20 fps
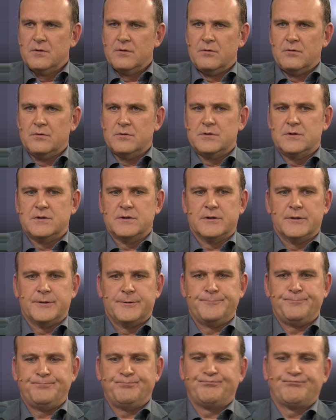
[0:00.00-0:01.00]
Und
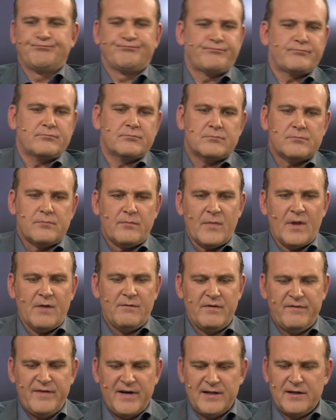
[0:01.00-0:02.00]
ähm,
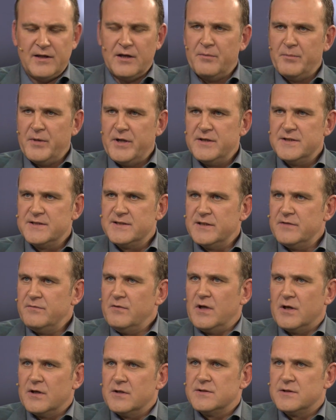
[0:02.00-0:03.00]
wir werden dann am Ende sehen,
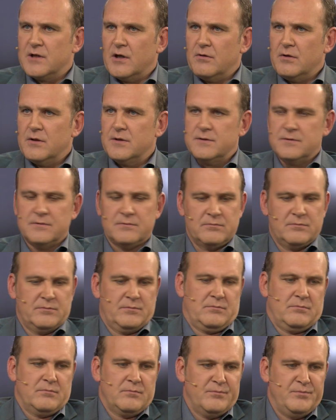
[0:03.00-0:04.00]
wie lange es dauert.
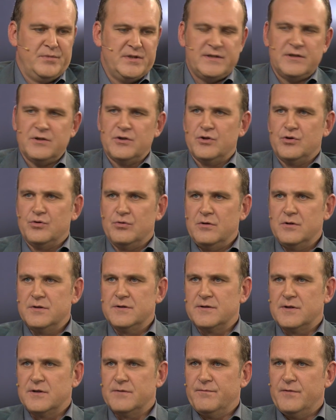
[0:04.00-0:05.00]
Ein bisschen Geduld
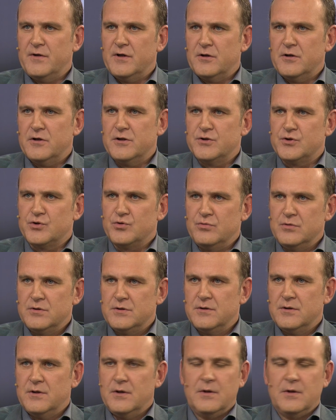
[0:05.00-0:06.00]
ist, wäre ganz gut.